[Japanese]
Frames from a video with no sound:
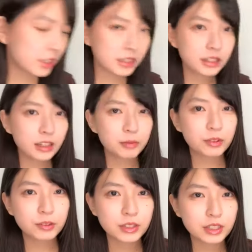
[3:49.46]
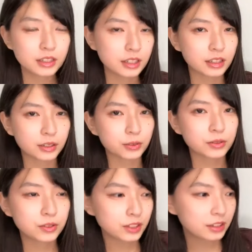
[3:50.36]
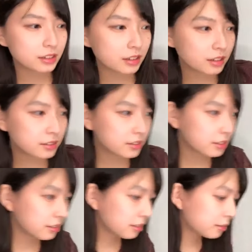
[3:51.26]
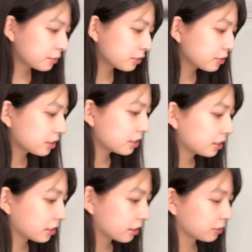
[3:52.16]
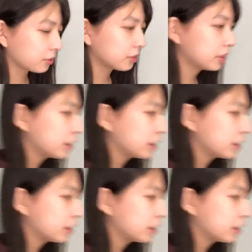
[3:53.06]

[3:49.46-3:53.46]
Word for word: ツイッターも更新したいんだけどツイッターツイッターも更新したいんだけど